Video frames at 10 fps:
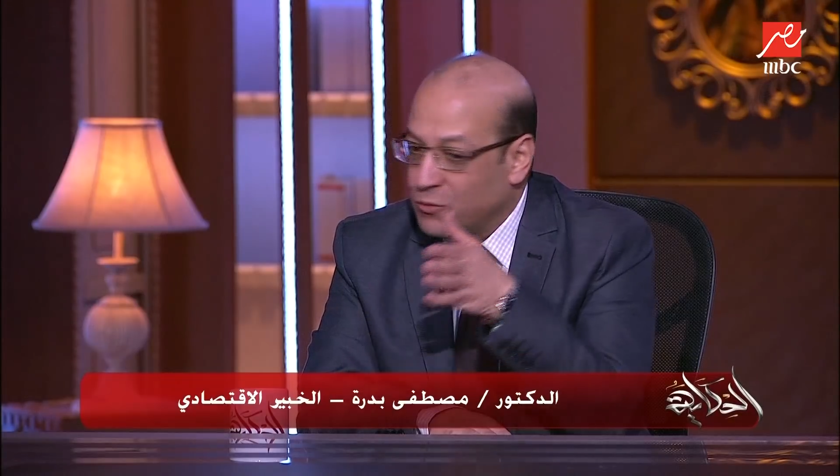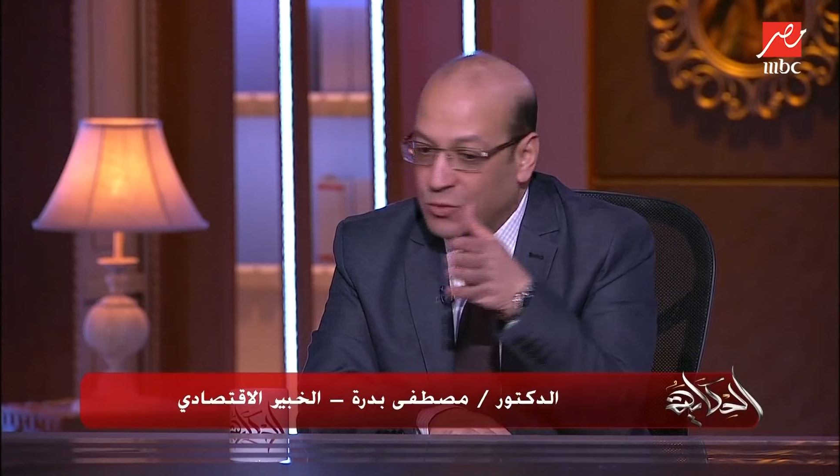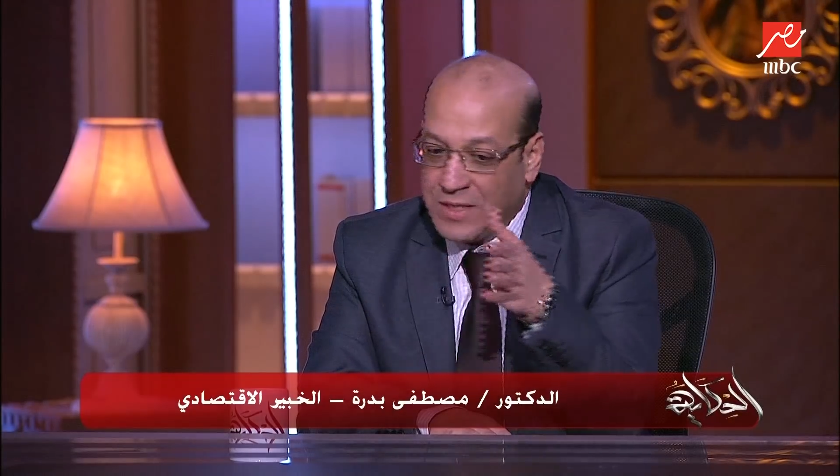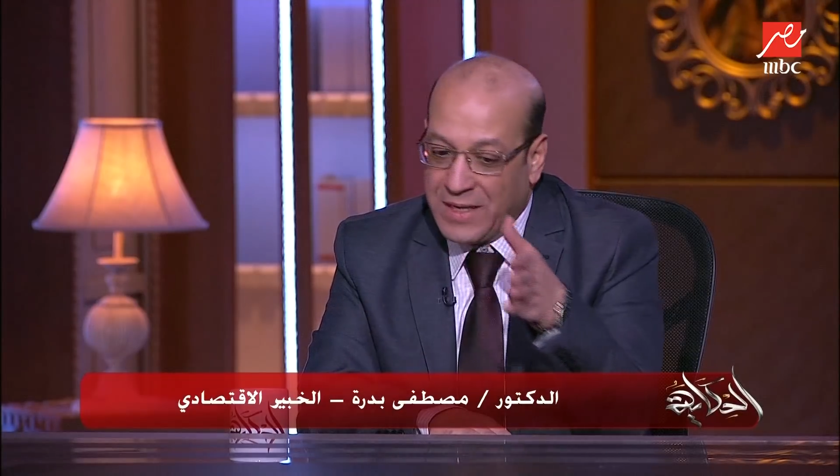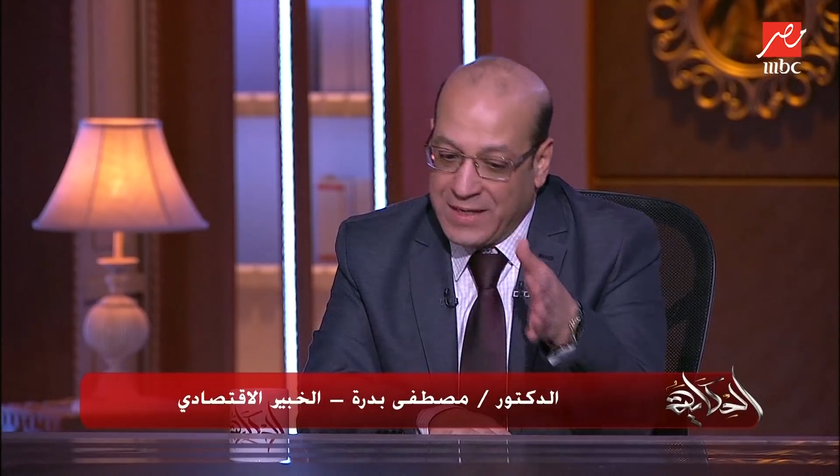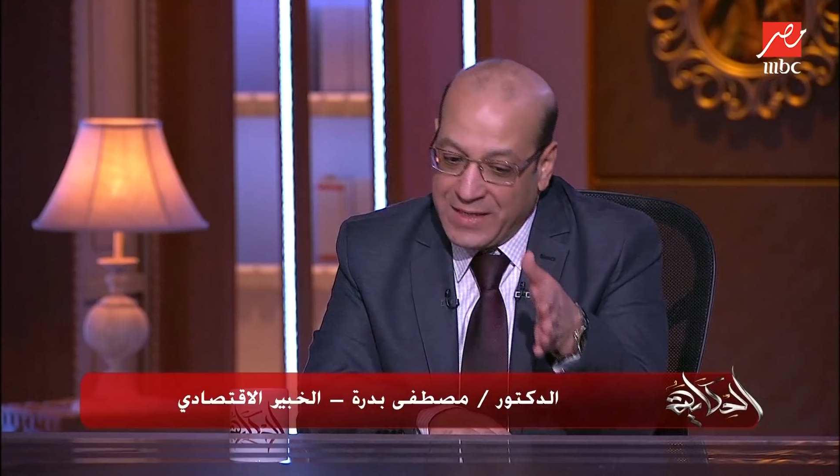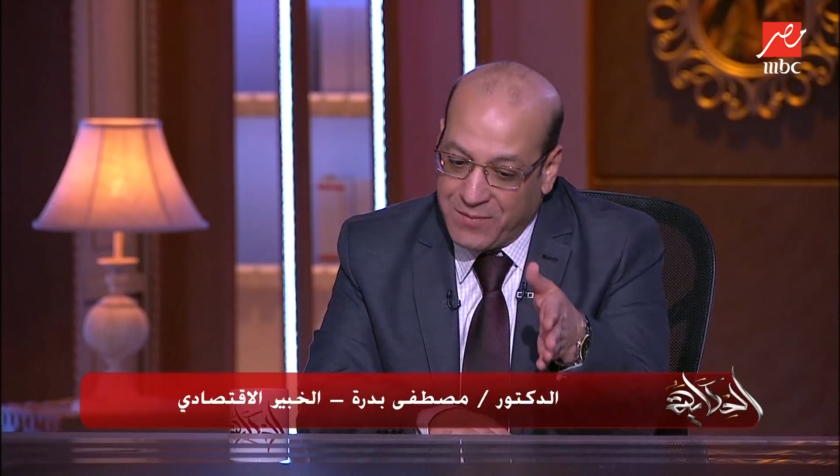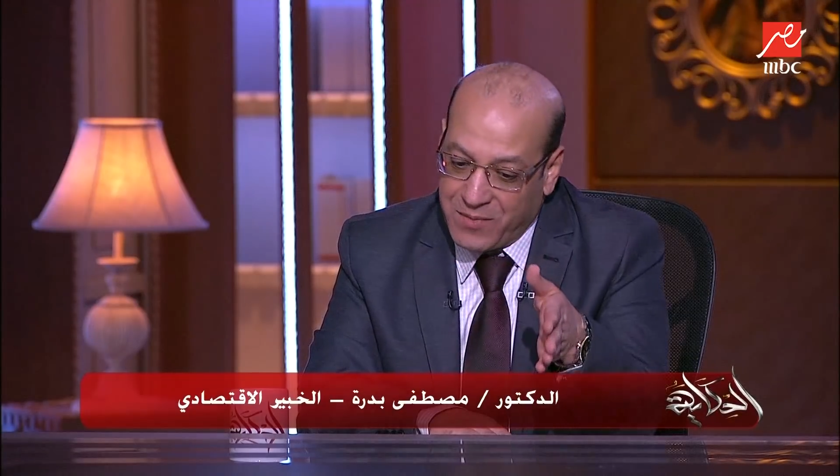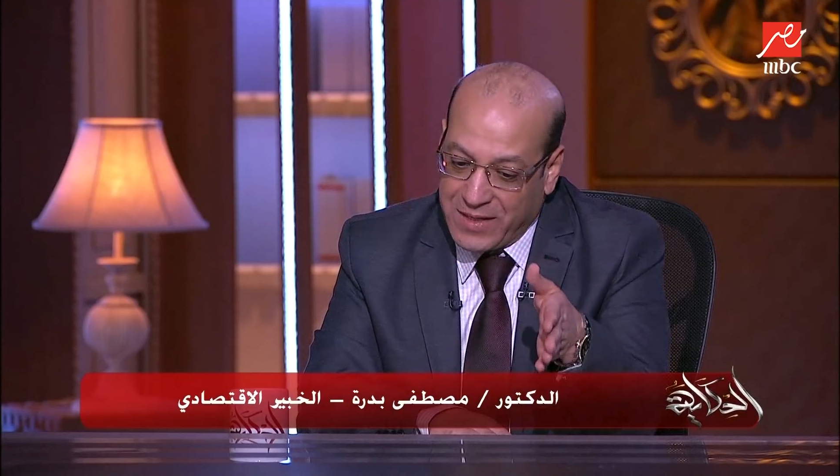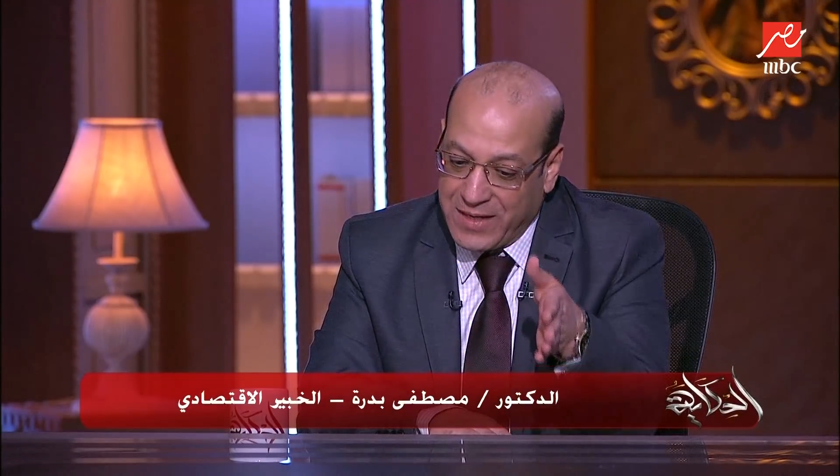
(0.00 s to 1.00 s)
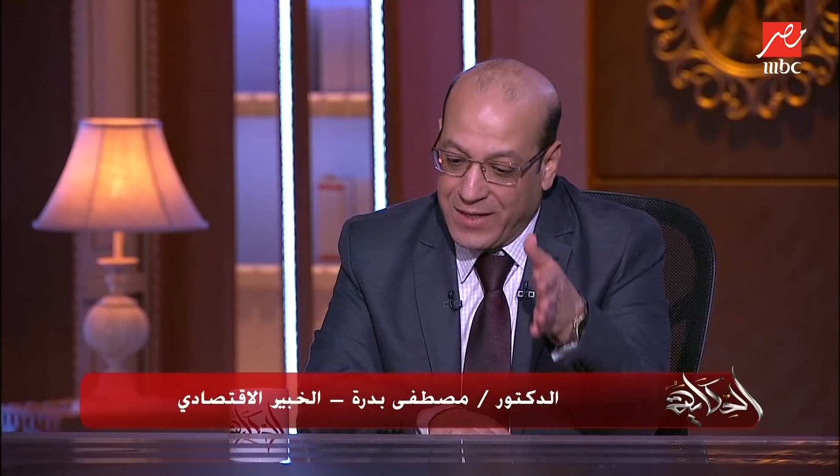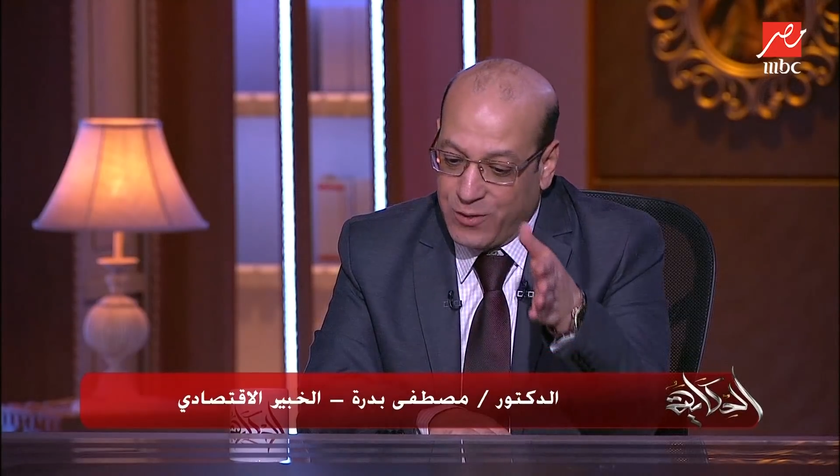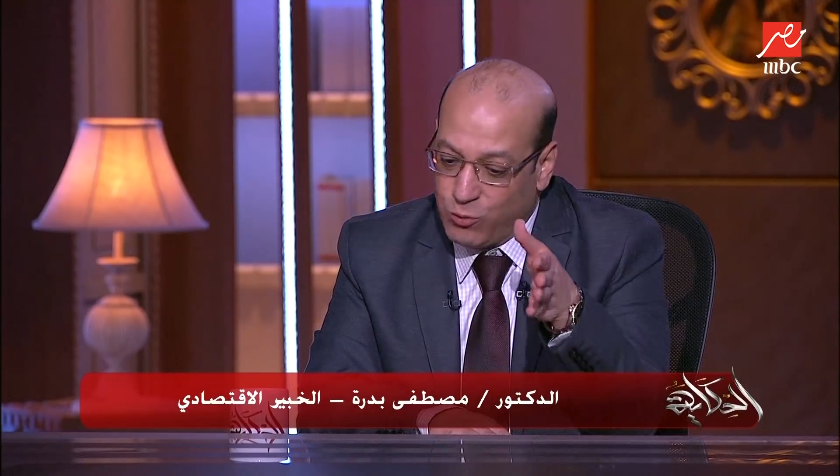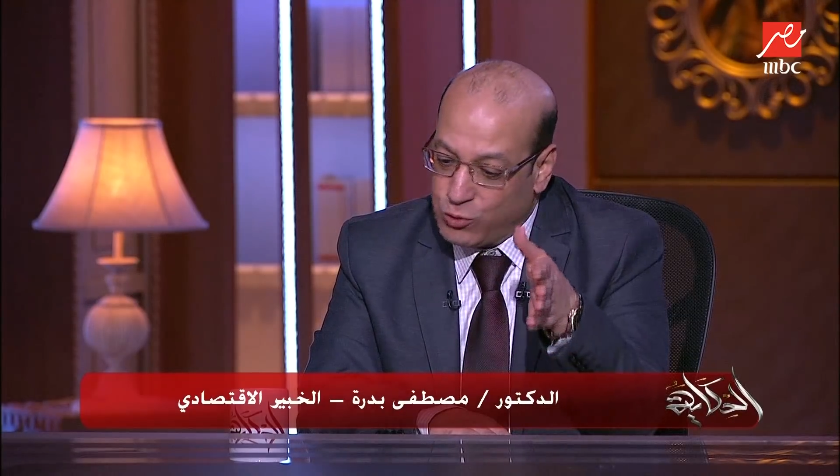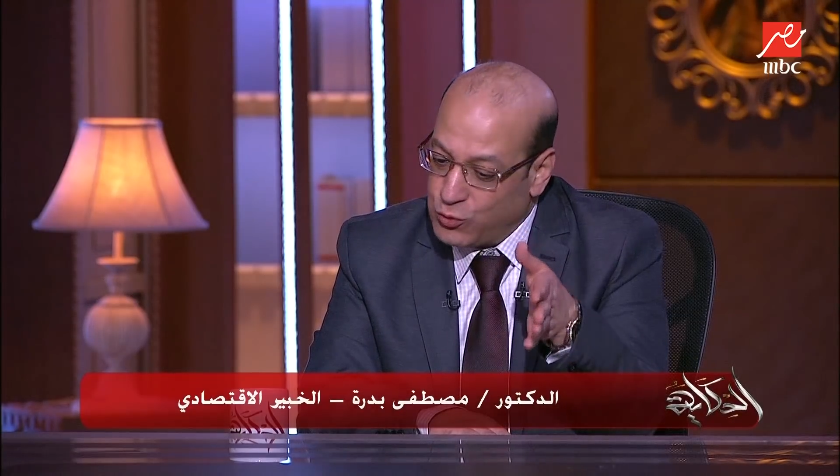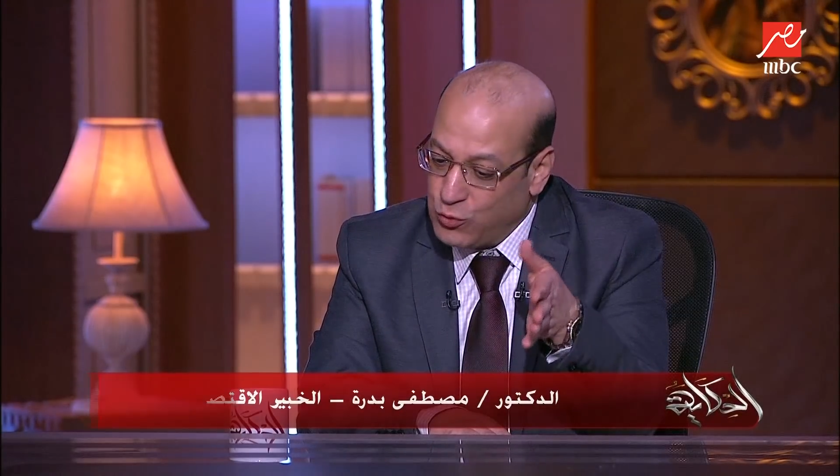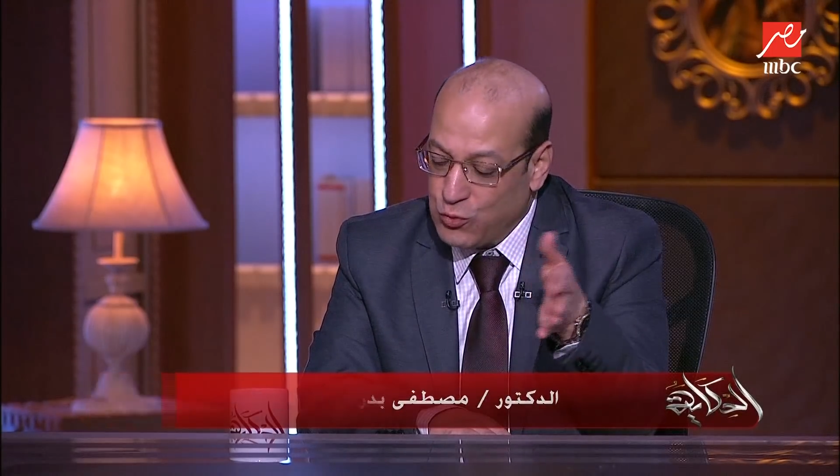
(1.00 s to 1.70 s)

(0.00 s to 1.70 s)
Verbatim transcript: وده ليه مجال وسوق